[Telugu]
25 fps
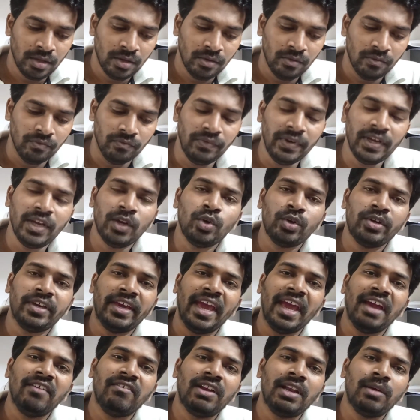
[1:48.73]
వీరు
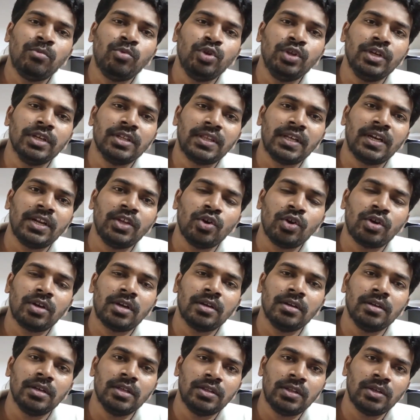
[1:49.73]
కేవలము ఇతర
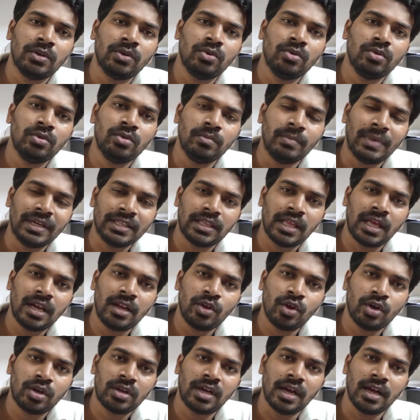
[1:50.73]
ఇతరు మతాల
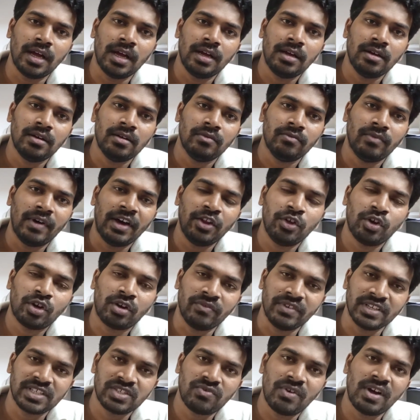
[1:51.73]
యొక్క వారి యొక్క
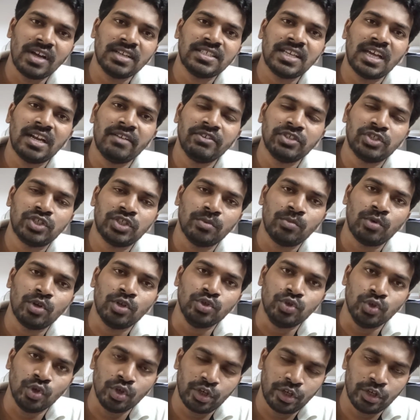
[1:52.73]
విశ్వాసాల విషయంలో
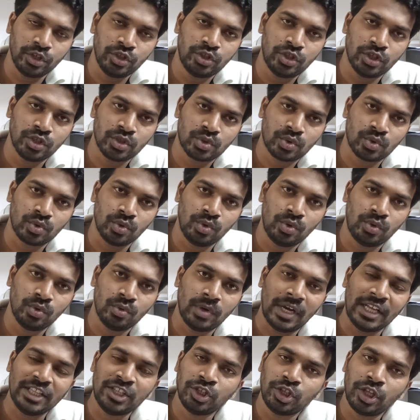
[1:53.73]
జోక్యం చేసుకుంటూ
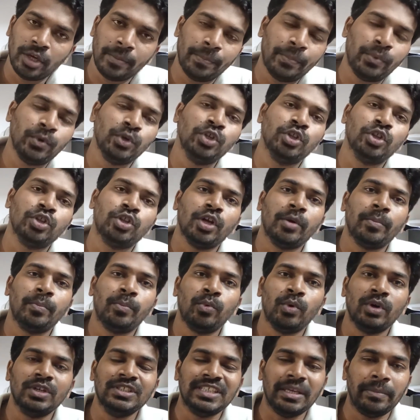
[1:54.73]
అది తప్పు ఇది తప్పు
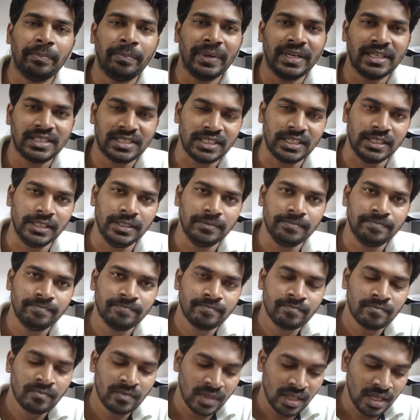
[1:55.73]
అని చెప్పేసి
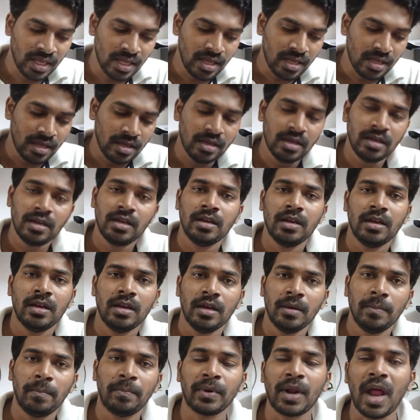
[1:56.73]

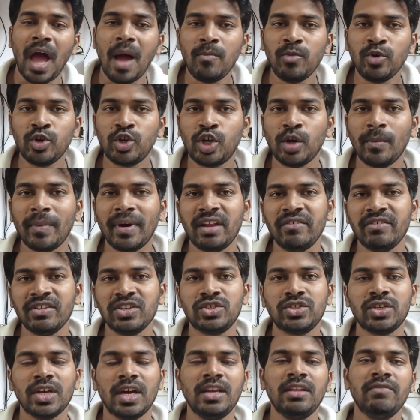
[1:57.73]
ప్రాముఖ్యమైన
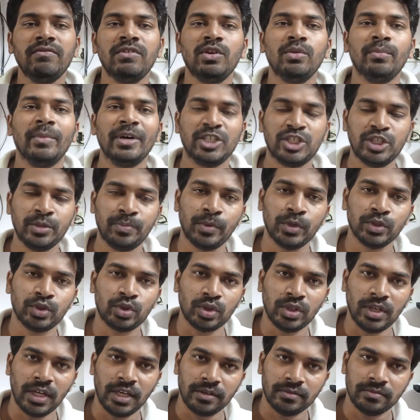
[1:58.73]
విషయాన్ని వీరు
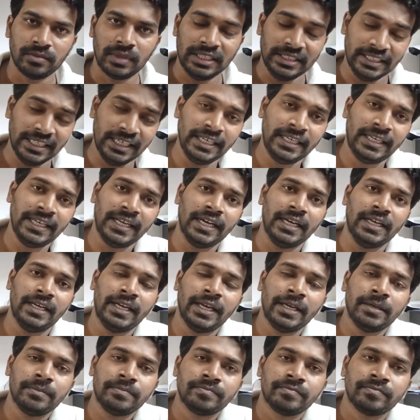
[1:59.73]
మర్చిపోతున్నారు అదేంటి అంటే
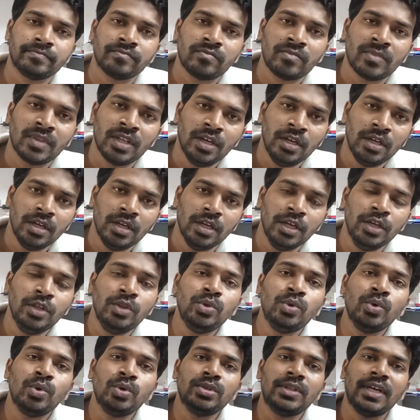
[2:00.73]

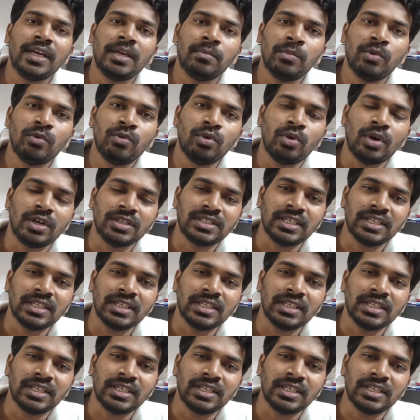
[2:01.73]
హిందూ ధర్మంలో అసలు